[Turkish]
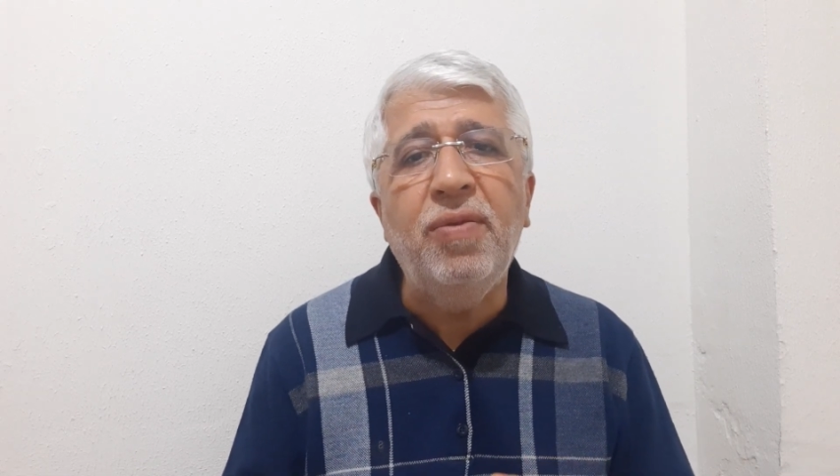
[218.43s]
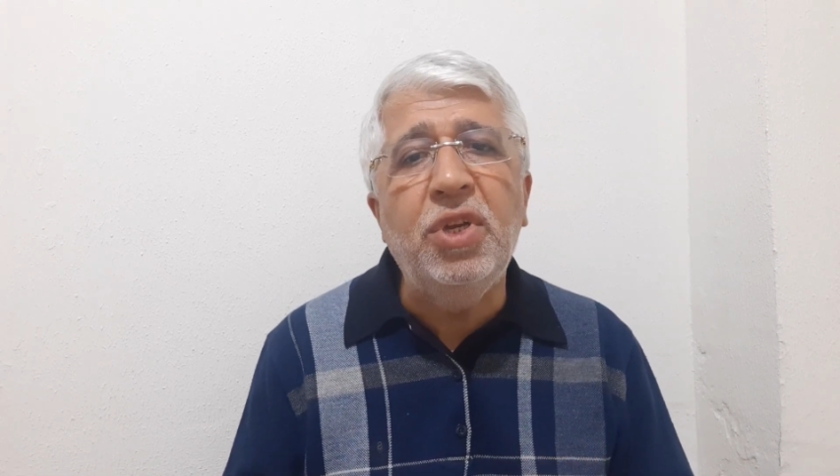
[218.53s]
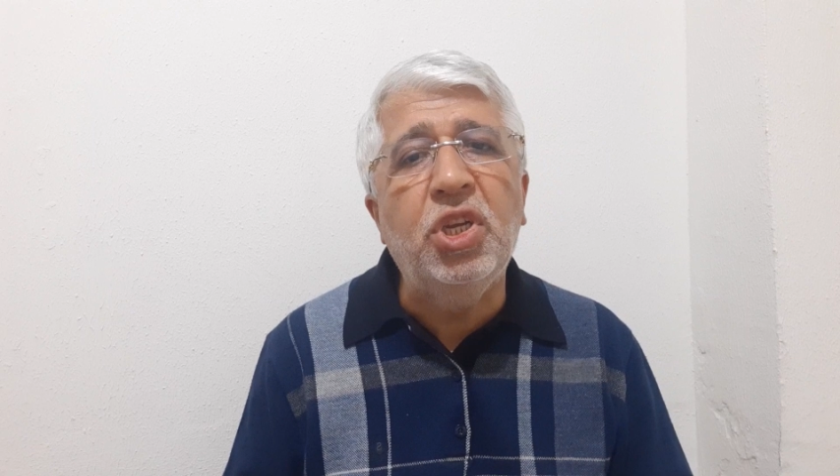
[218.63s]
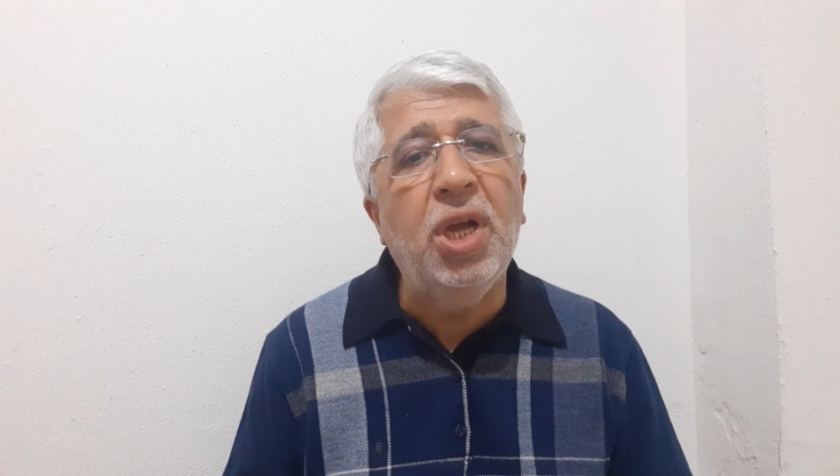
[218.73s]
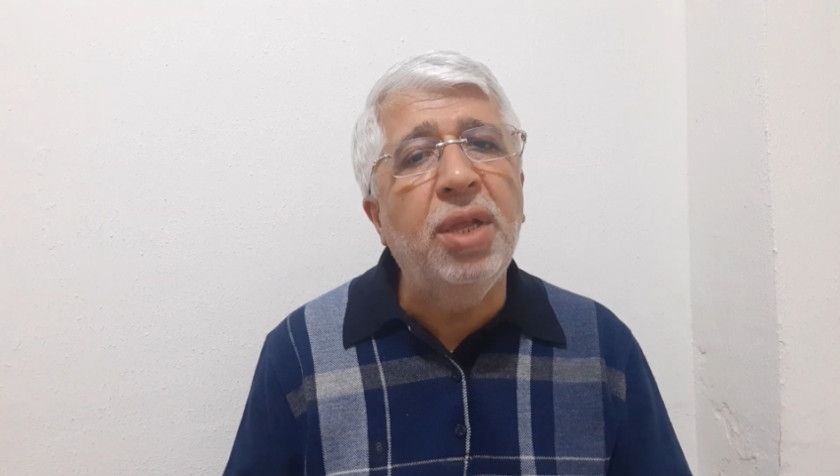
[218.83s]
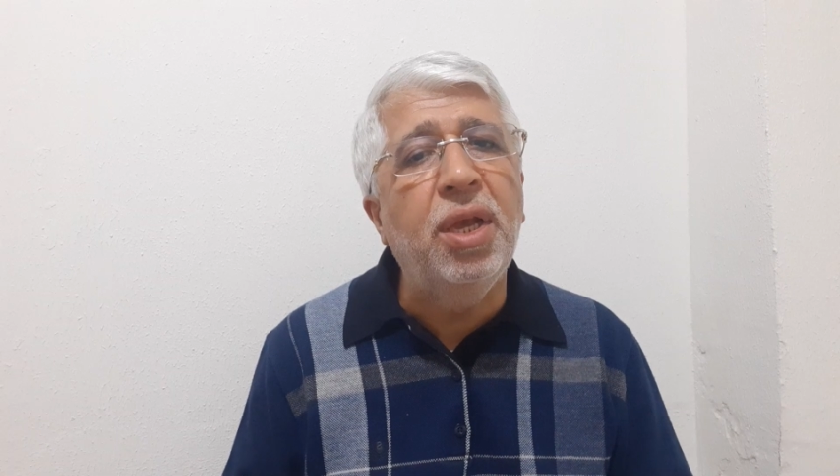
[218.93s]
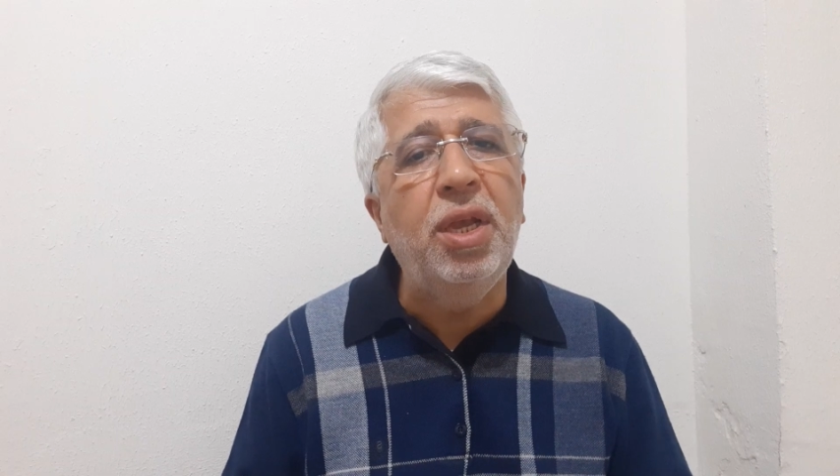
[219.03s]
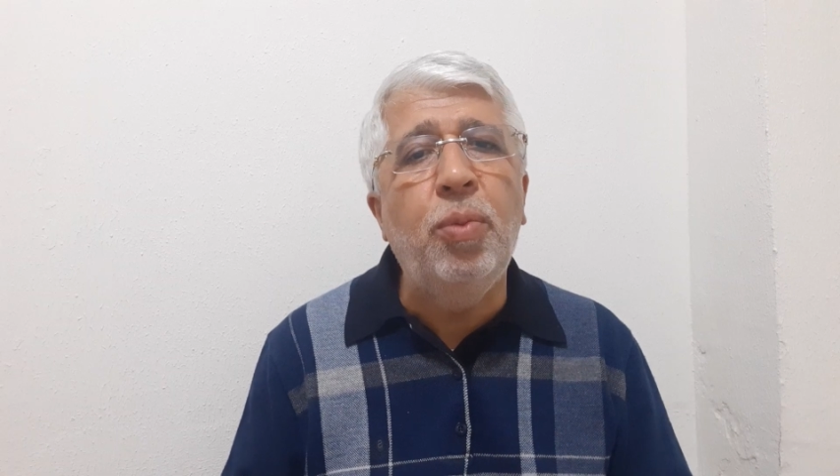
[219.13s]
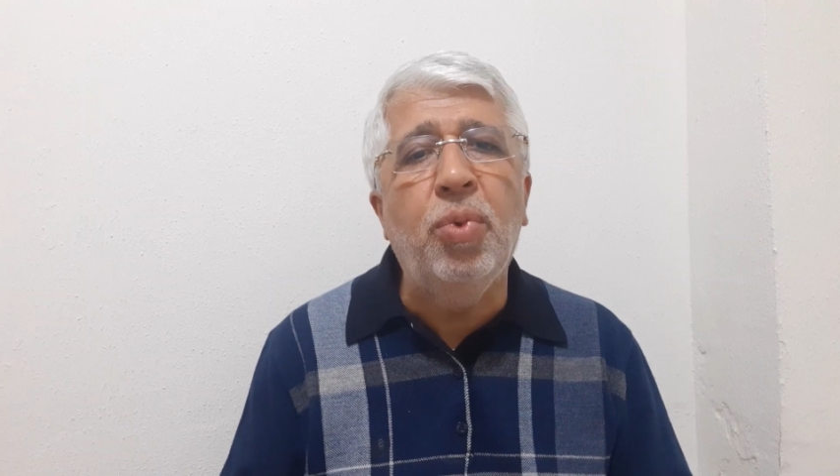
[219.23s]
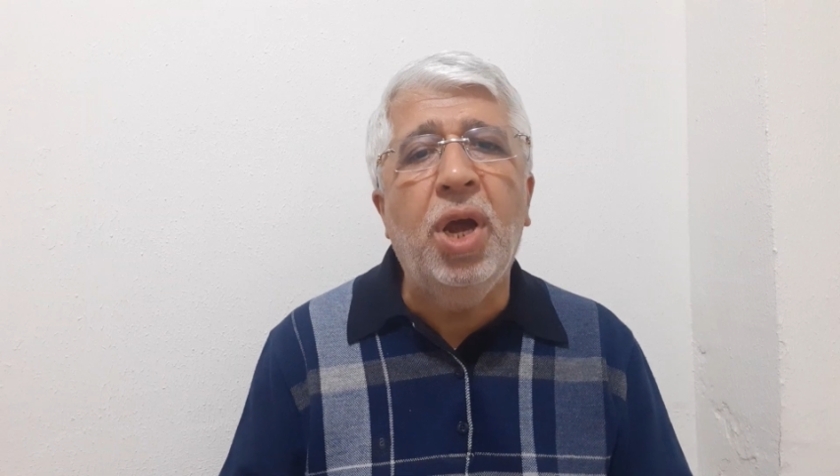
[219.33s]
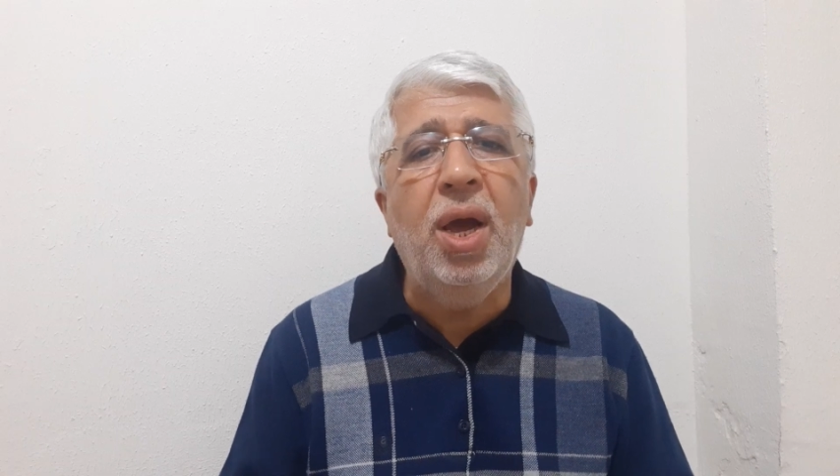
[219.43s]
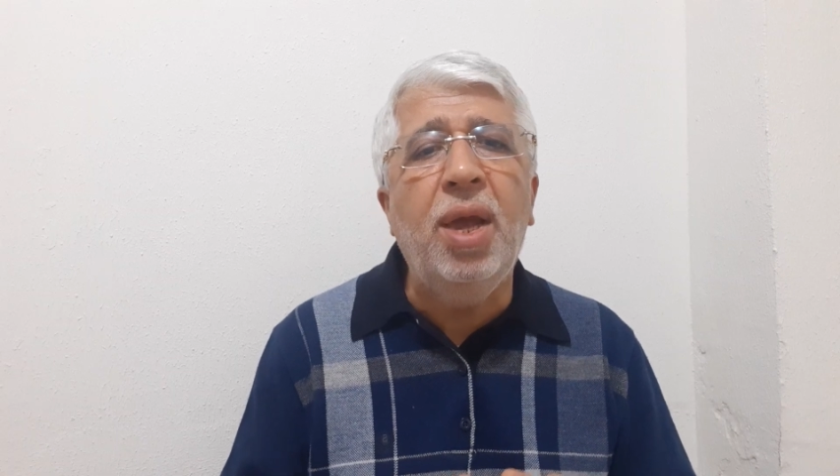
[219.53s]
vicdanda ibra